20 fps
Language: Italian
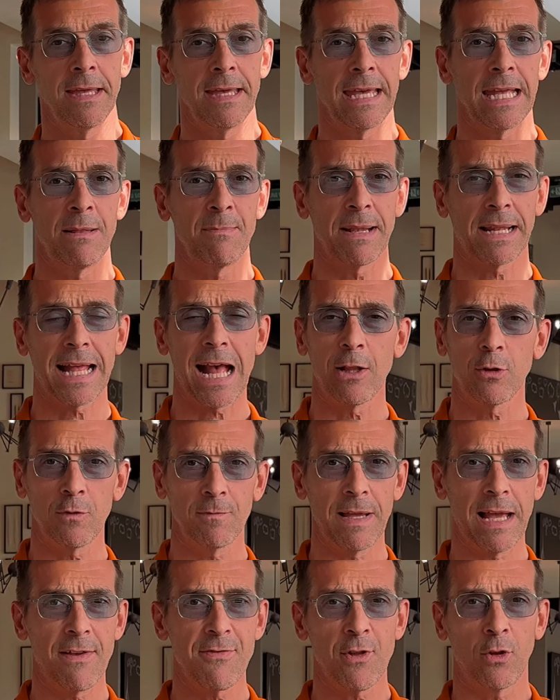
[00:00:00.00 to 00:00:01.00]
il mercato
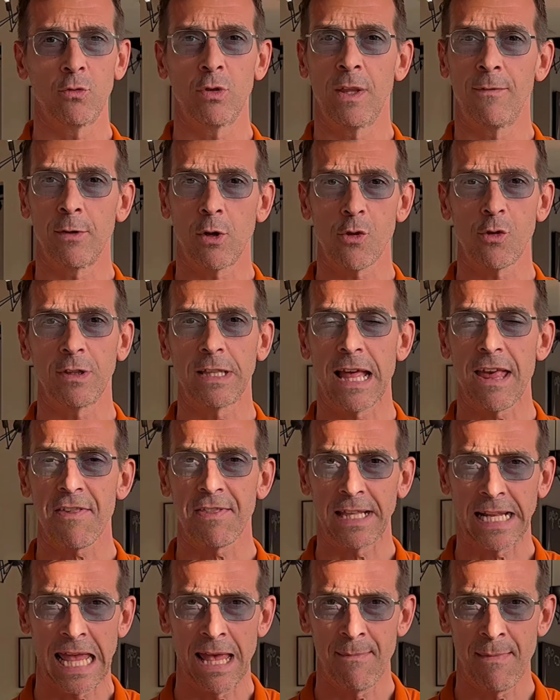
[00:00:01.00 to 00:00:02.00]
viaggia ad una velocità
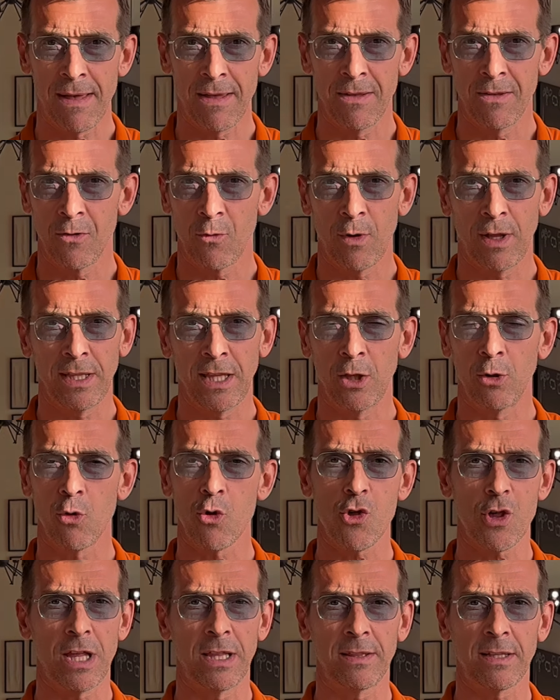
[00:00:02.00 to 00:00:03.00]
estrema, quindi non
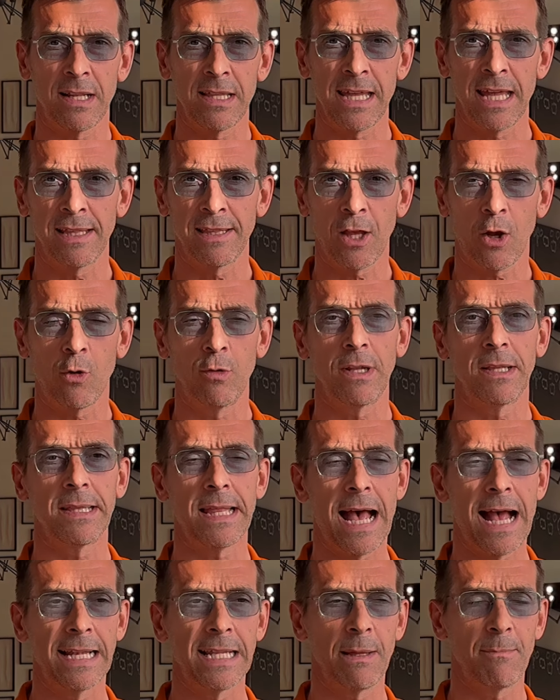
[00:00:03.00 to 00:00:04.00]
c'entra niente con
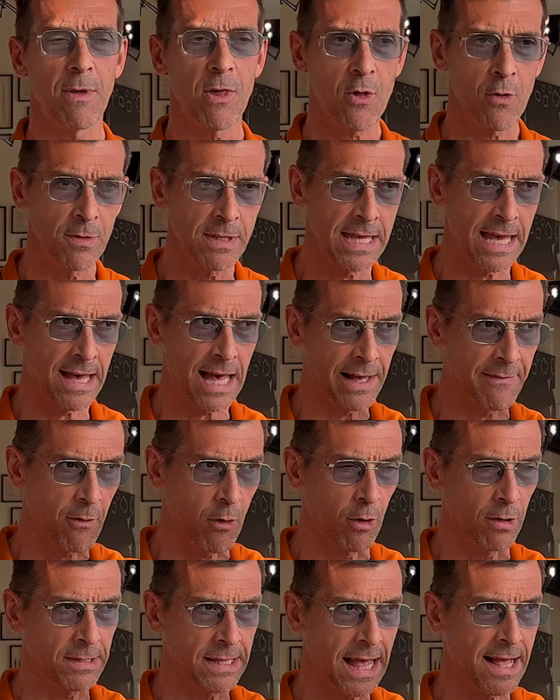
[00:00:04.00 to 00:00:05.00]
l'Italia, bisogna a
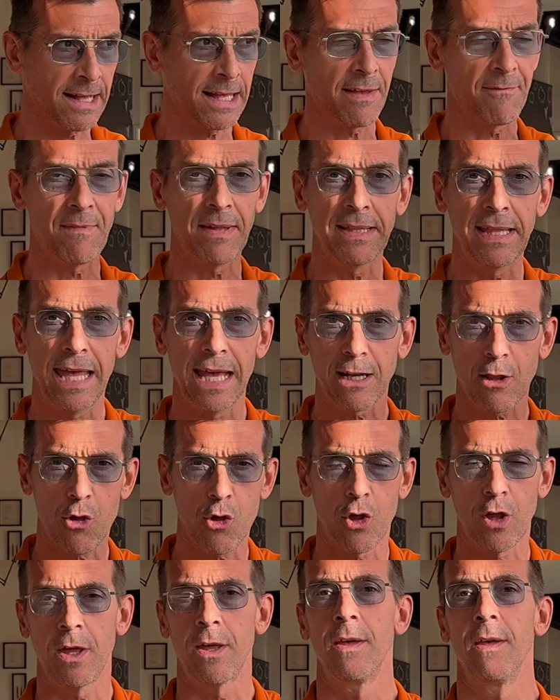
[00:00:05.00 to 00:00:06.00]
volte anche
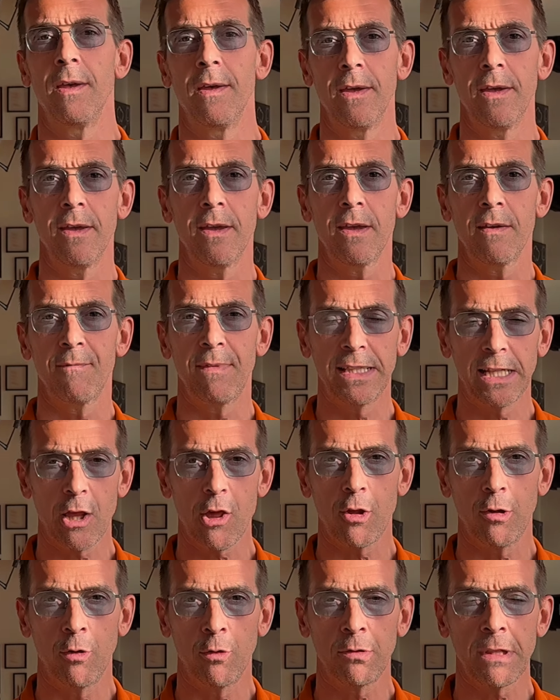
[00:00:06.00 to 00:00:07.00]
vederci,
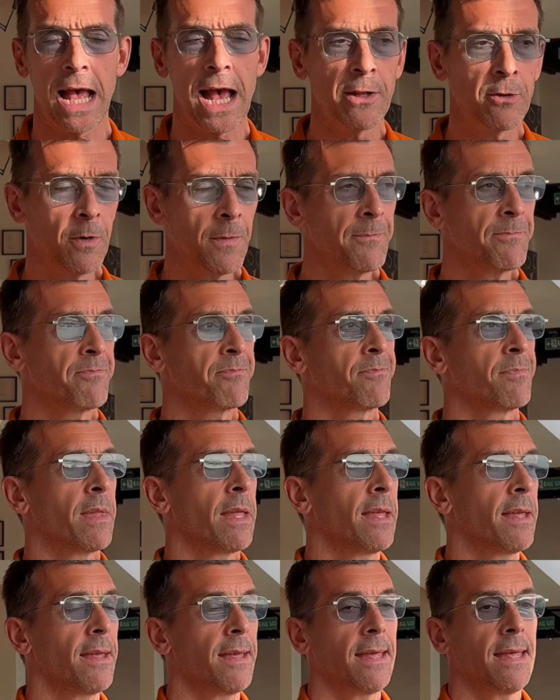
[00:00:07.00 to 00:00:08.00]
vederci lontano,
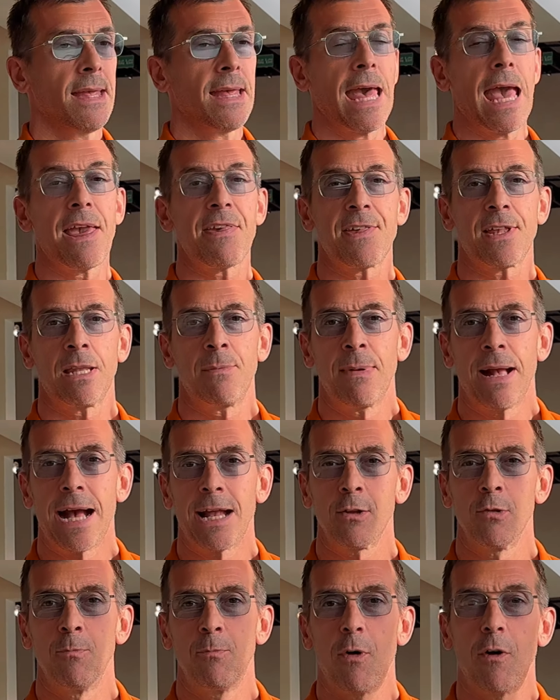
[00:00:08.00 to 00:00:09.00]
essere
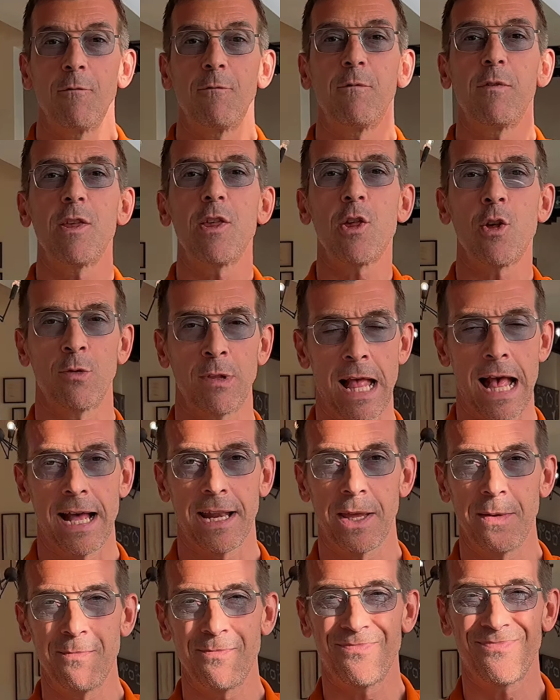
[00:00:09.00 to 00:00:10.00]
magari un po' visionari.